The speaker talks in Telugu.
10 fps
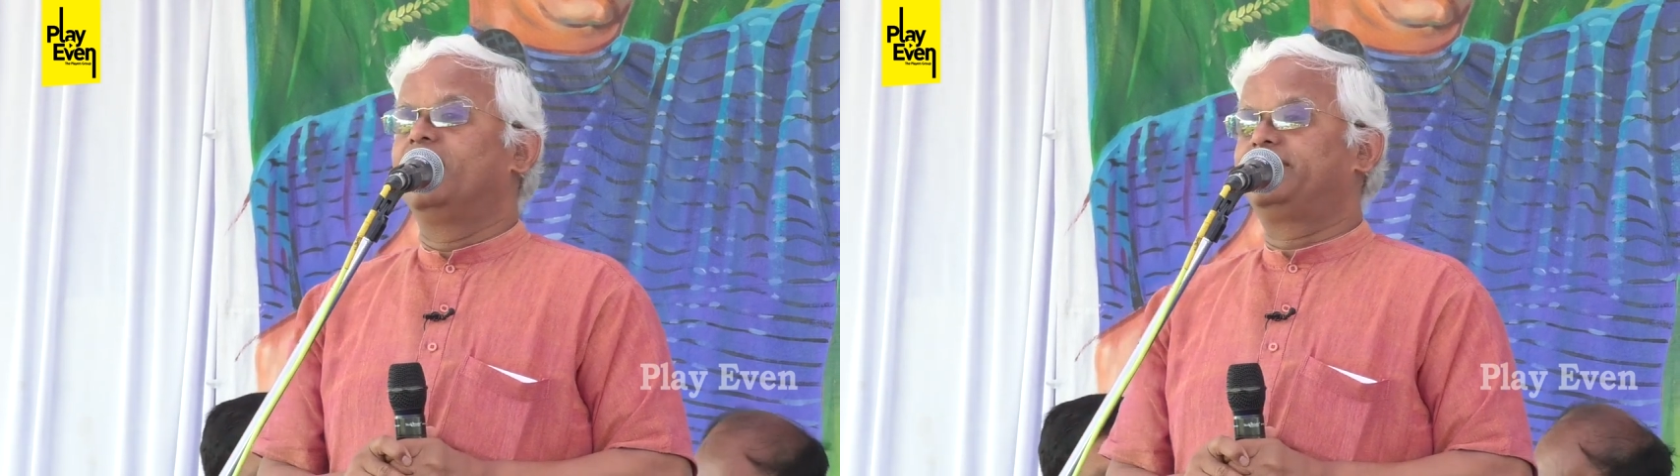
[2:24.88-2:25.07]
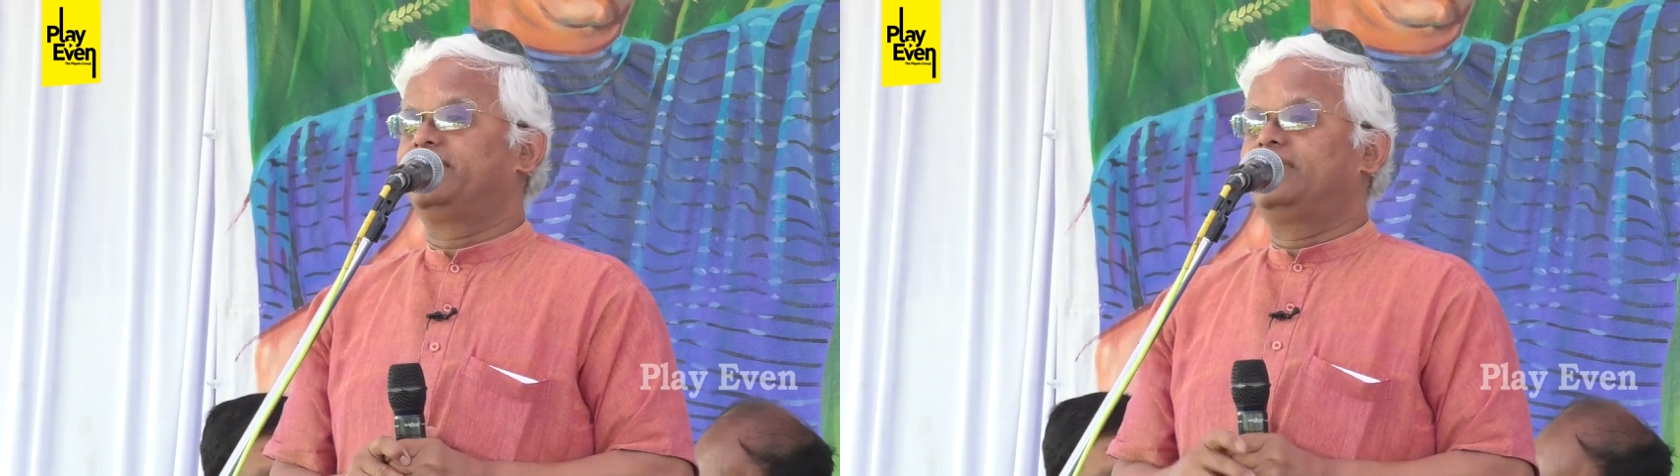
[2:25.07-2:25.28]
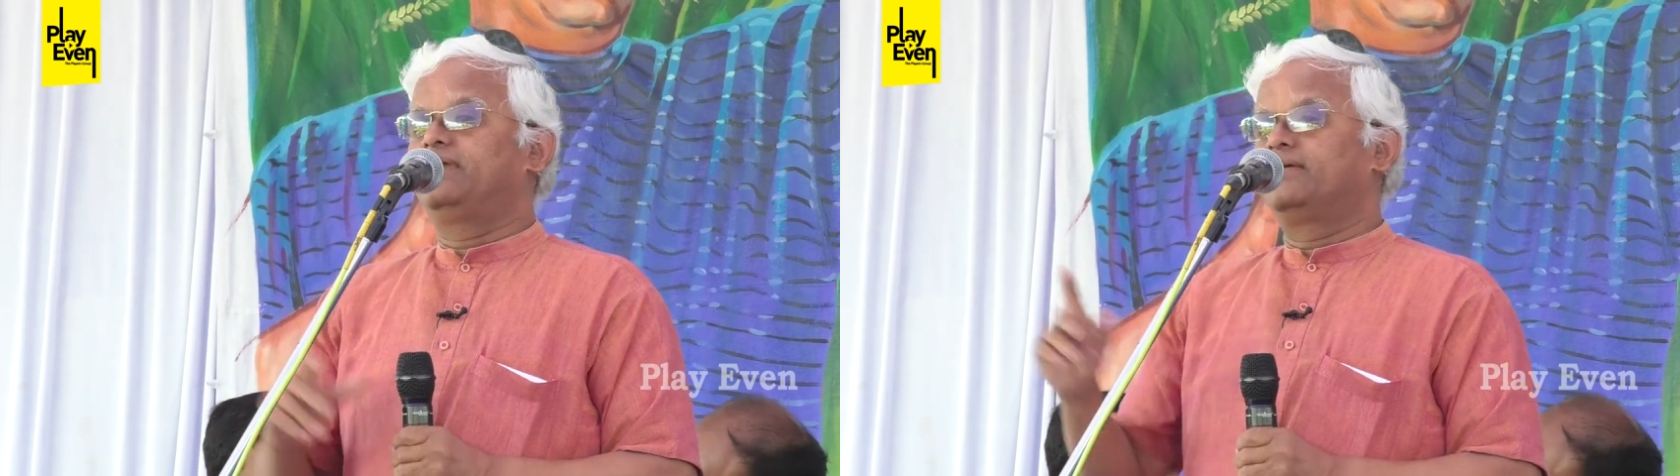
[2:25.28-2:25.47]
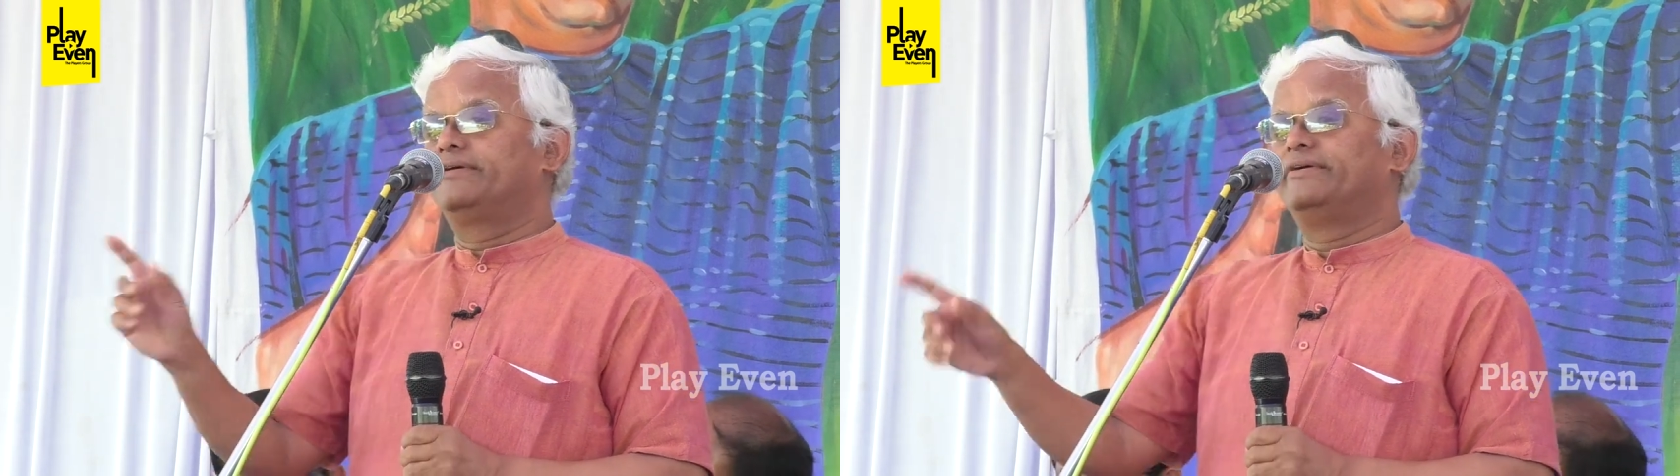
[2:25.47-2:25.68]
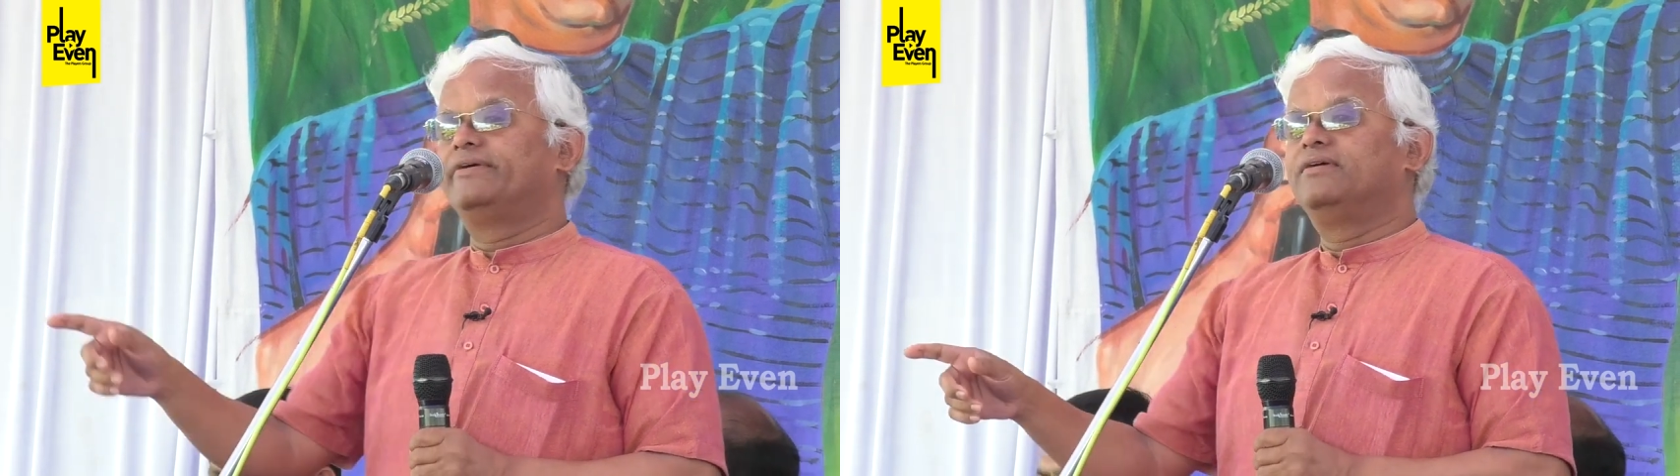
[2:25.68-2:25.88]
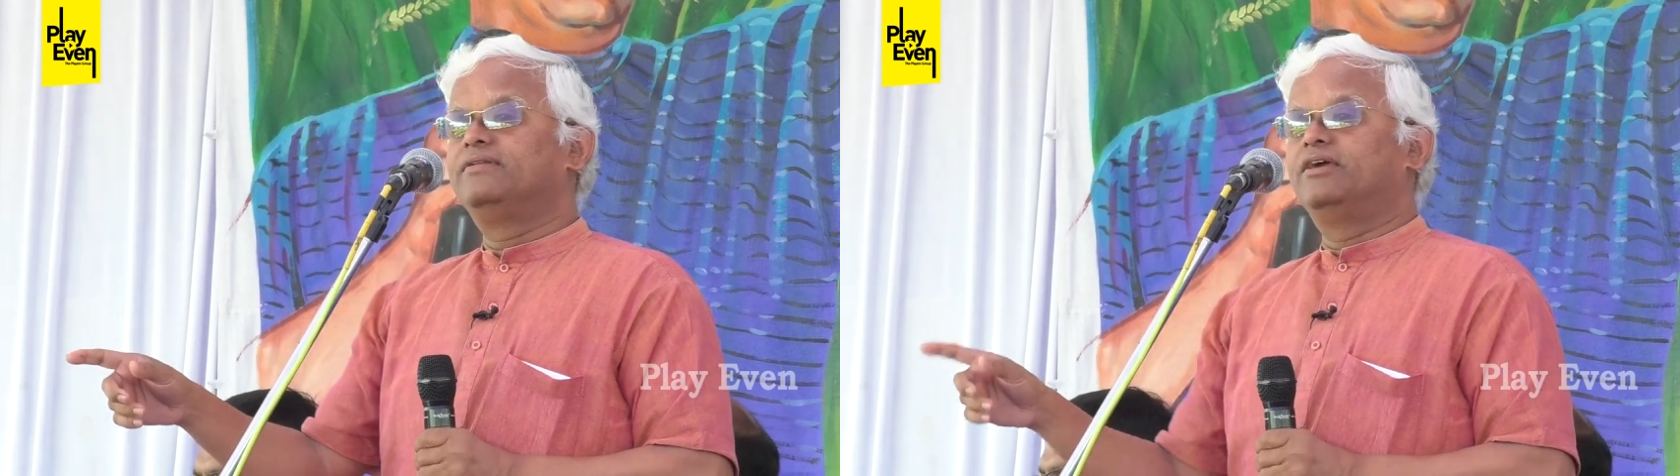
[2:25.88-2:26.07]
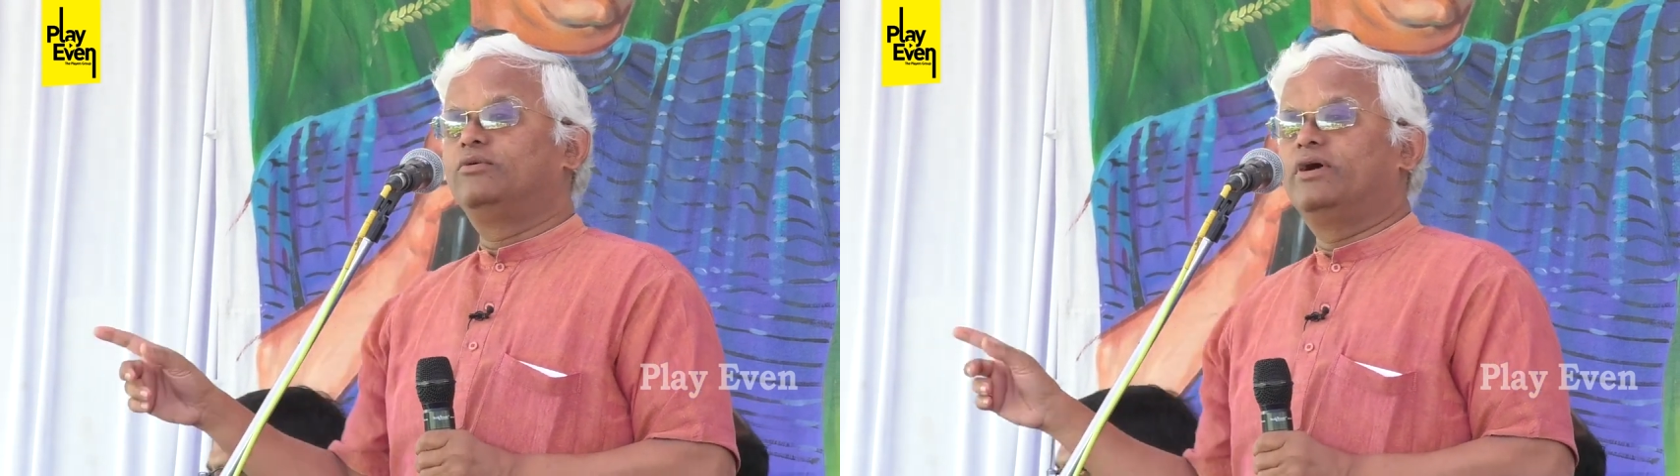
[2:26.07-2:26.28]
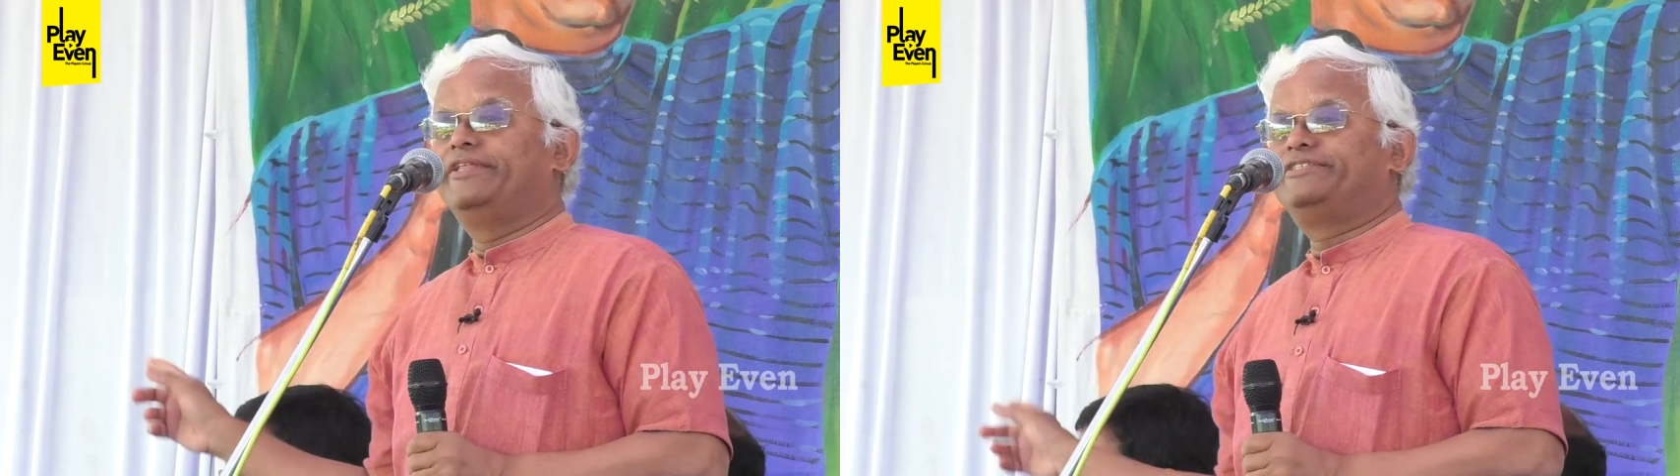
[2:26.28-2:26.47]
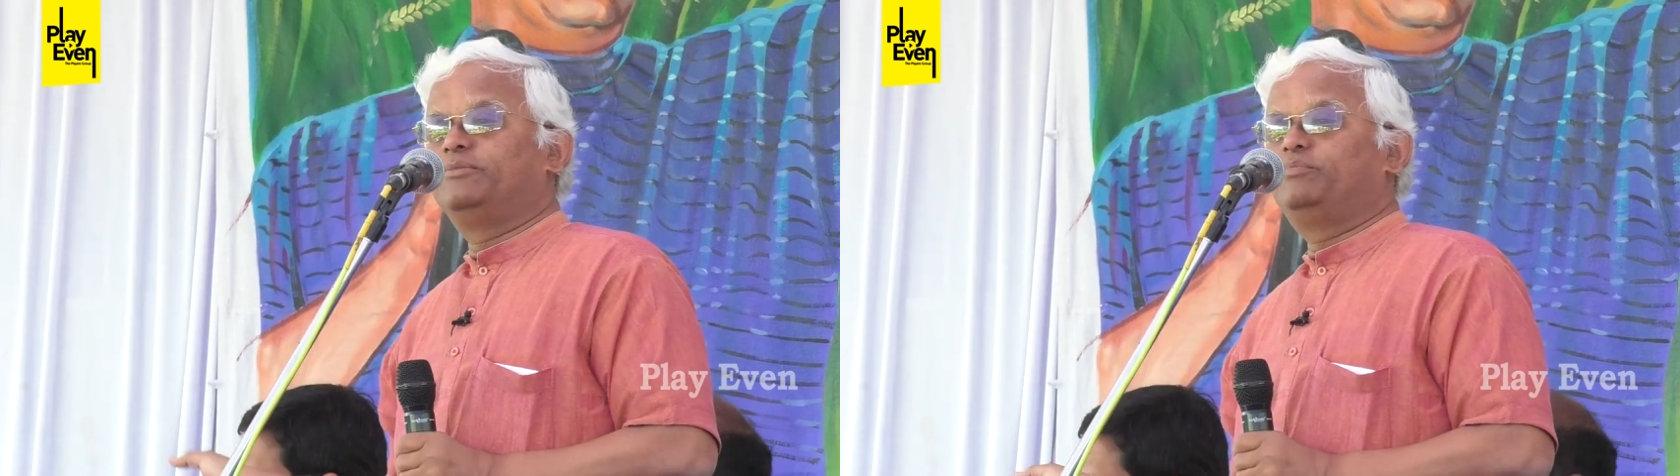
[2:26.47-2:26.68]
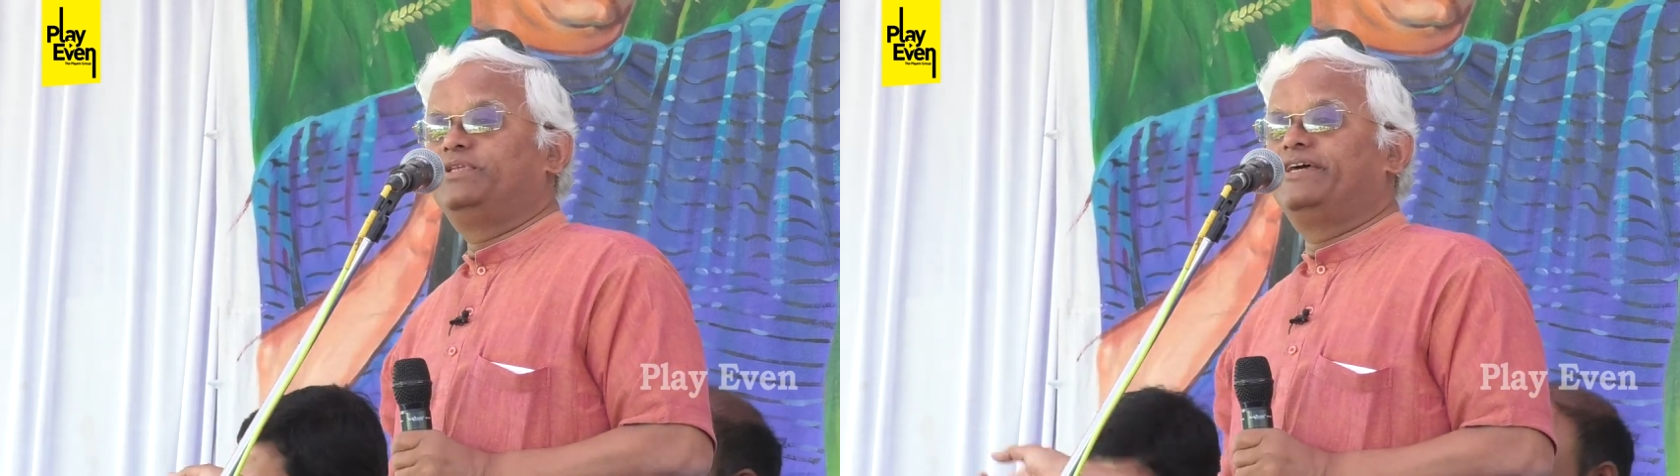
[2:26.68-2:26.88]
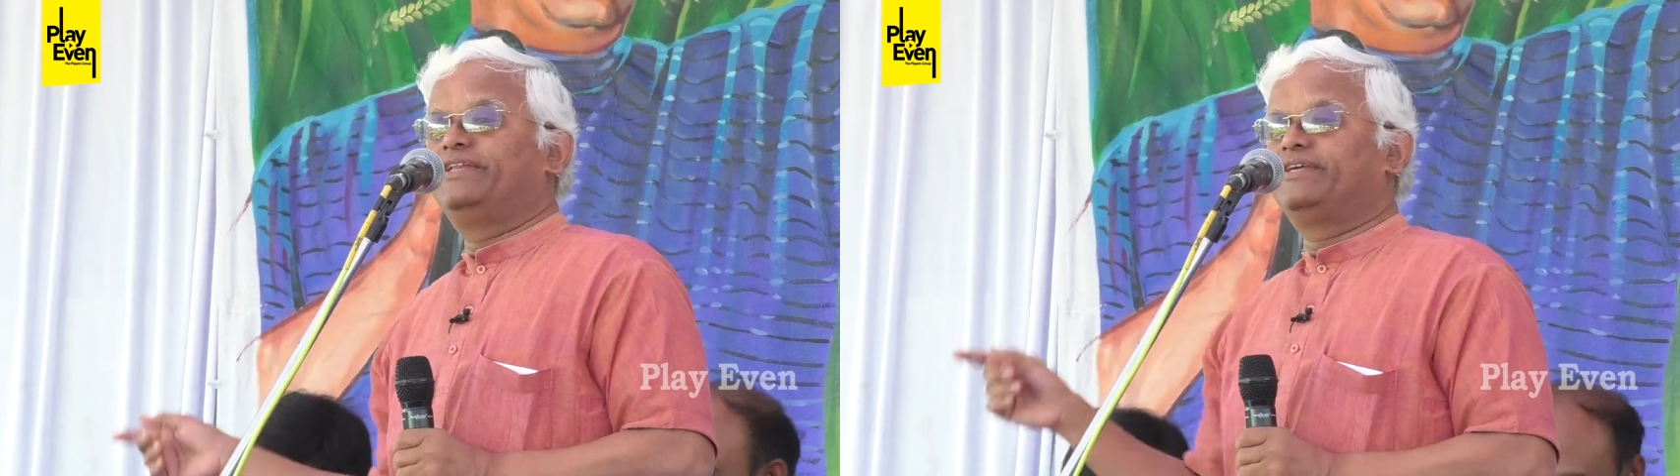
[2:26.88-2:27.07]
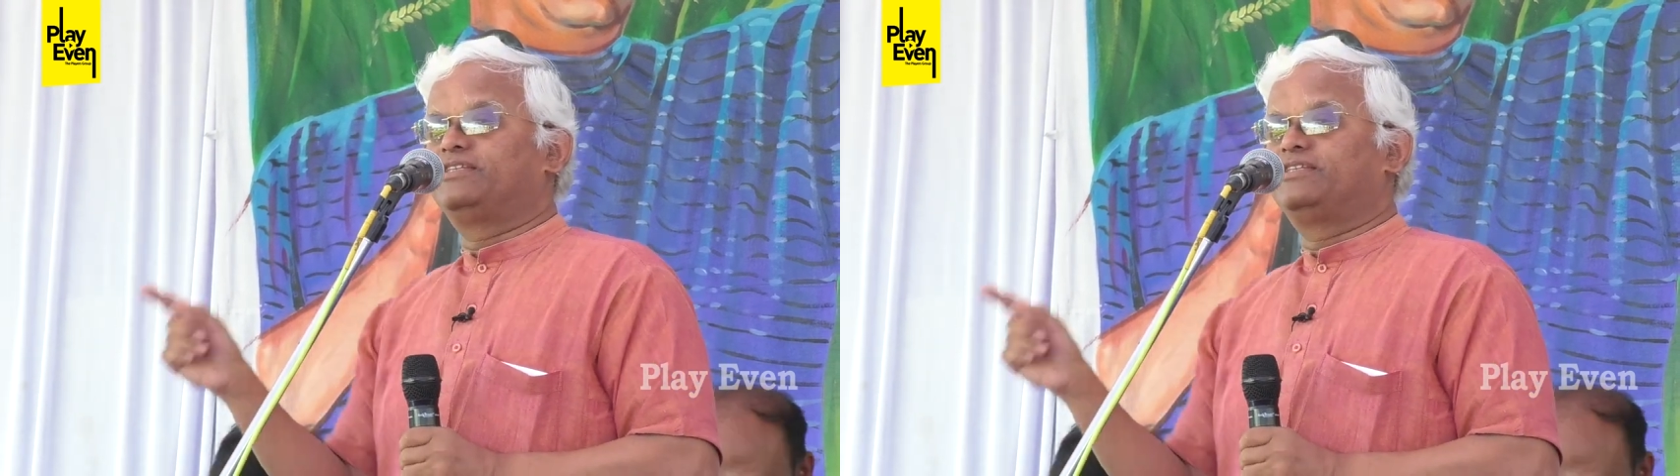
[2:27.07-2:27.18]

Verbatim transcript: అంటే నేను ఆయన చెప్పిన దానికి